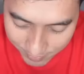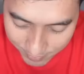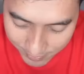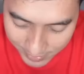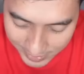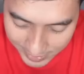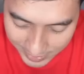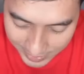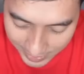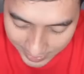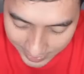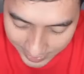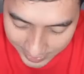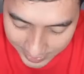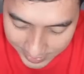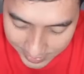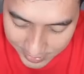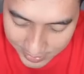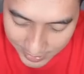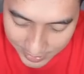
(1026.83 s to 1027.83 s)
mana lagi
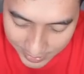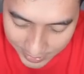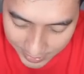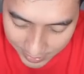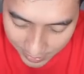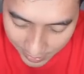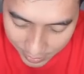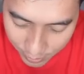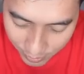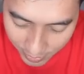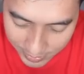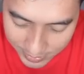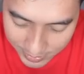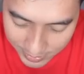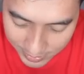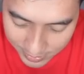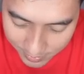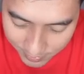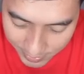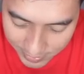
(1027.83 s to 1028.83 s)
sini aduh
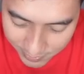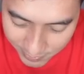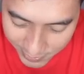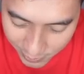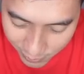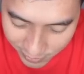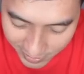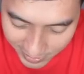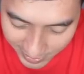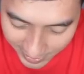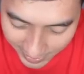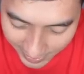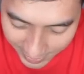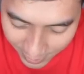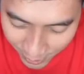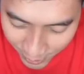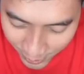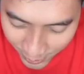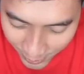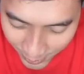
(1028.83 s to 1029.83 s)
anjing sempet ulti dia
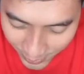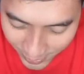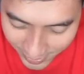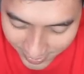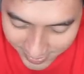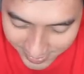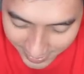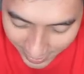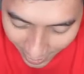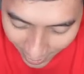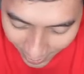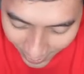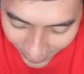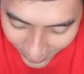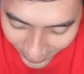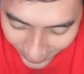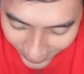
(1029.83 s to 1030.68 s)
aduh jilong